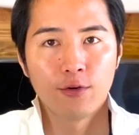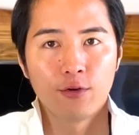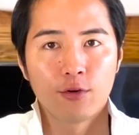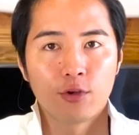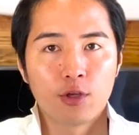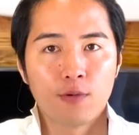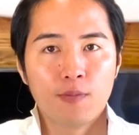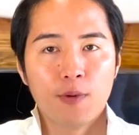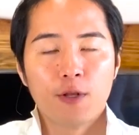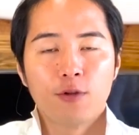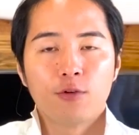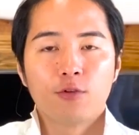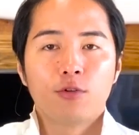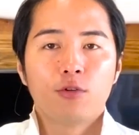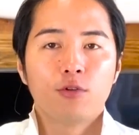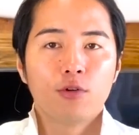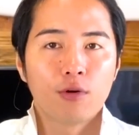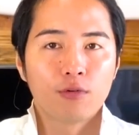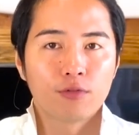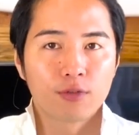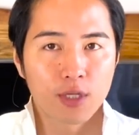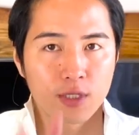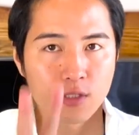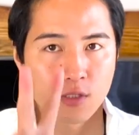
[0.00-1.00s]
いを決めるっていうの
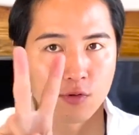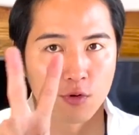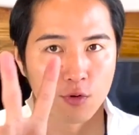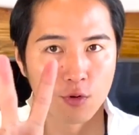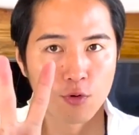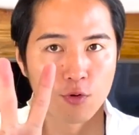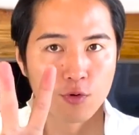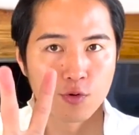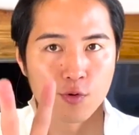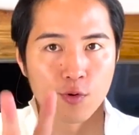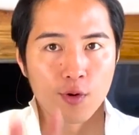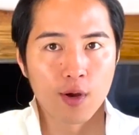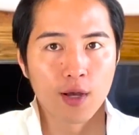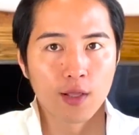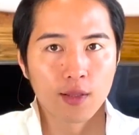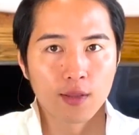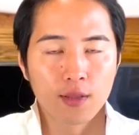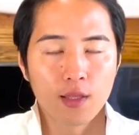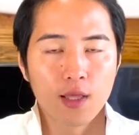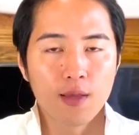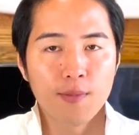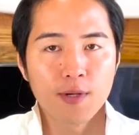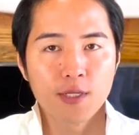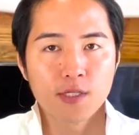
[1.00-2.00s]
は2つの要素があっ
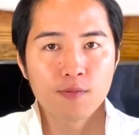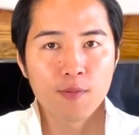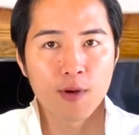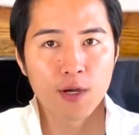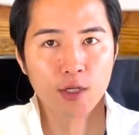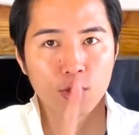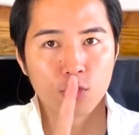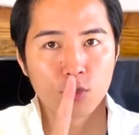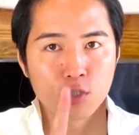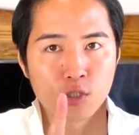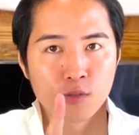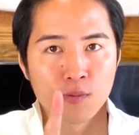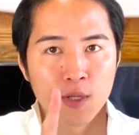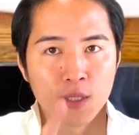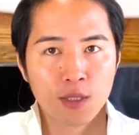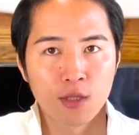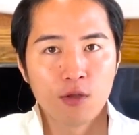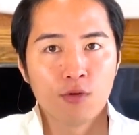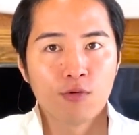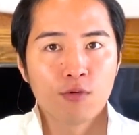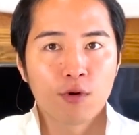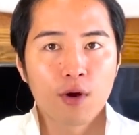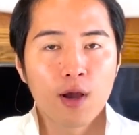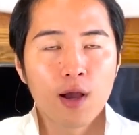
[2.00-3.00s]
て、まず1つ目っ
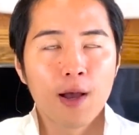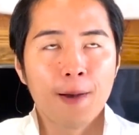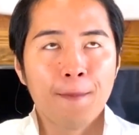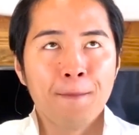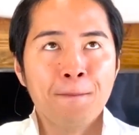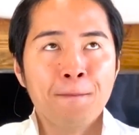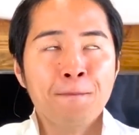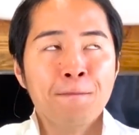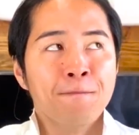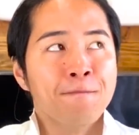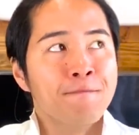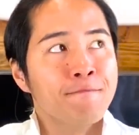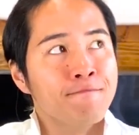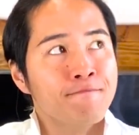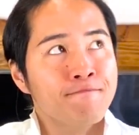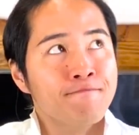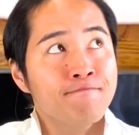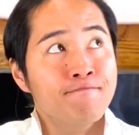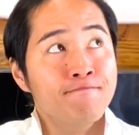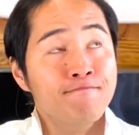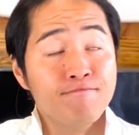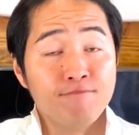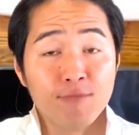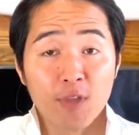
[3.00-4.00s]
ていうのが
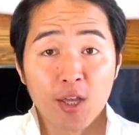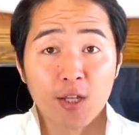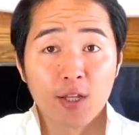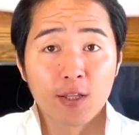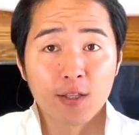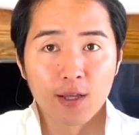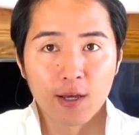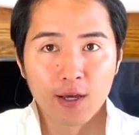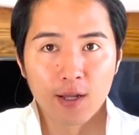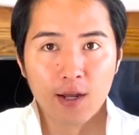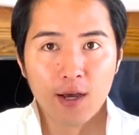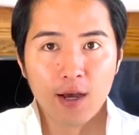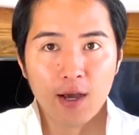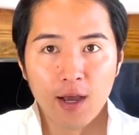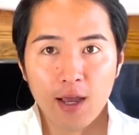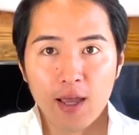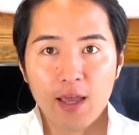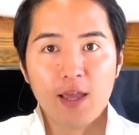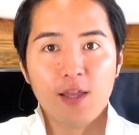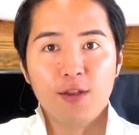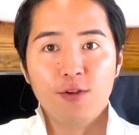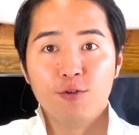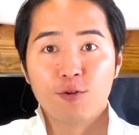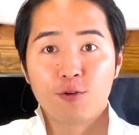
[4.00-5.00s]

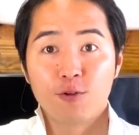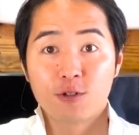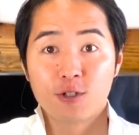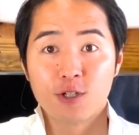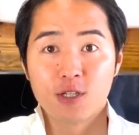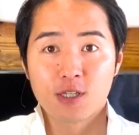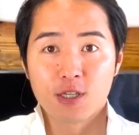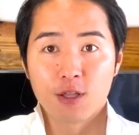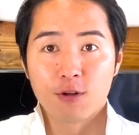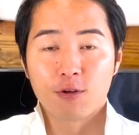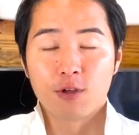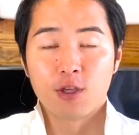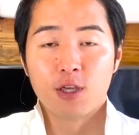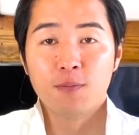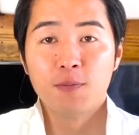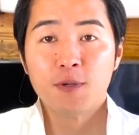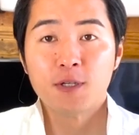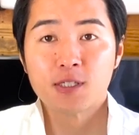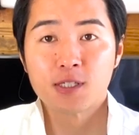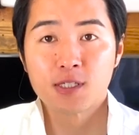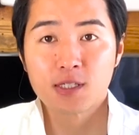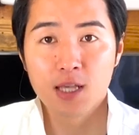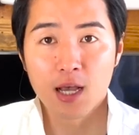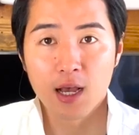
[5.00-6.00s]
入居審査の厳
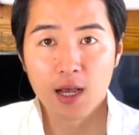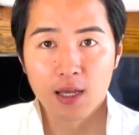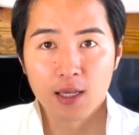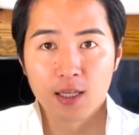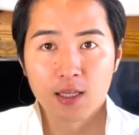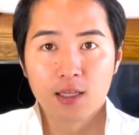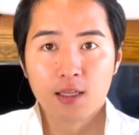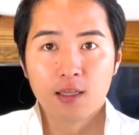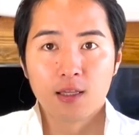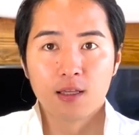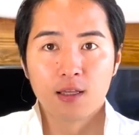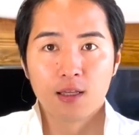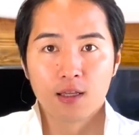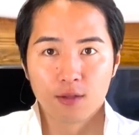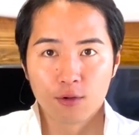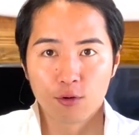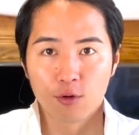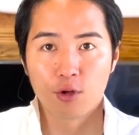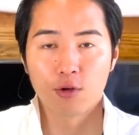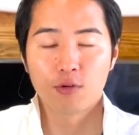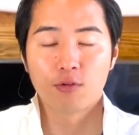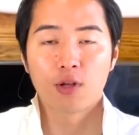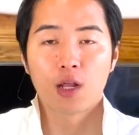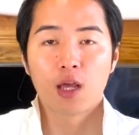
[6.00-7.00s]
しさ、
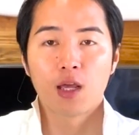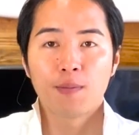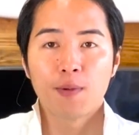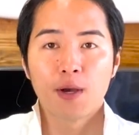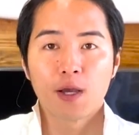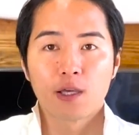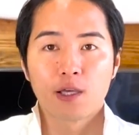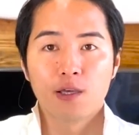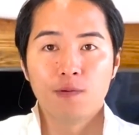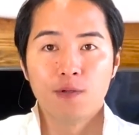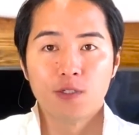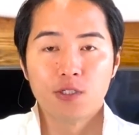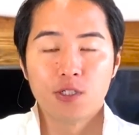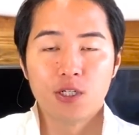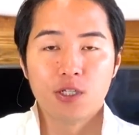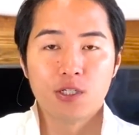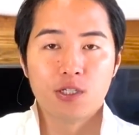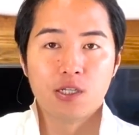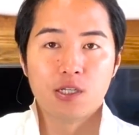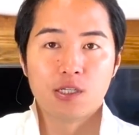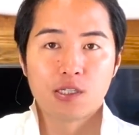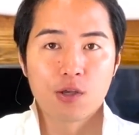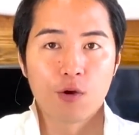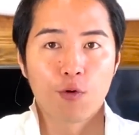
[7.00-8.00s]
どれぐらい厳しい
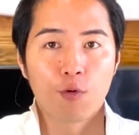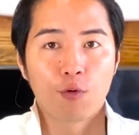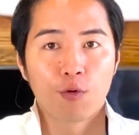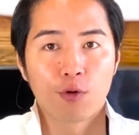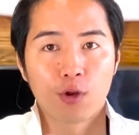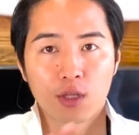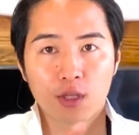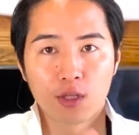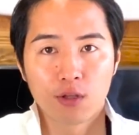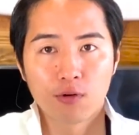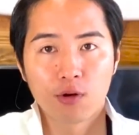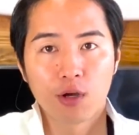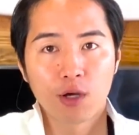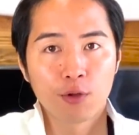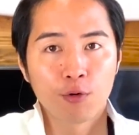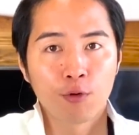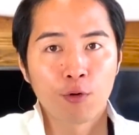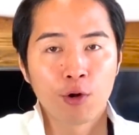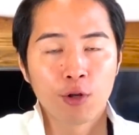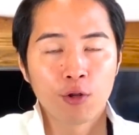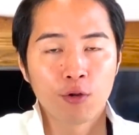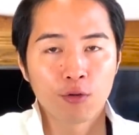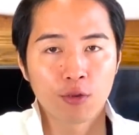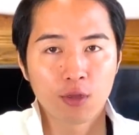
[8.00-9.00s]
審査を行っているかどう
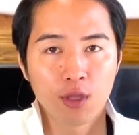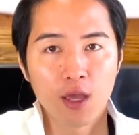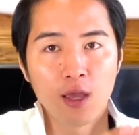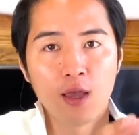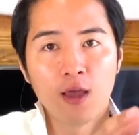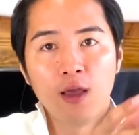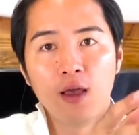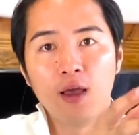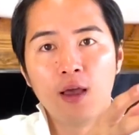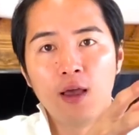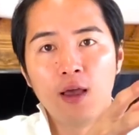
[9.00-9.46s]
かによって、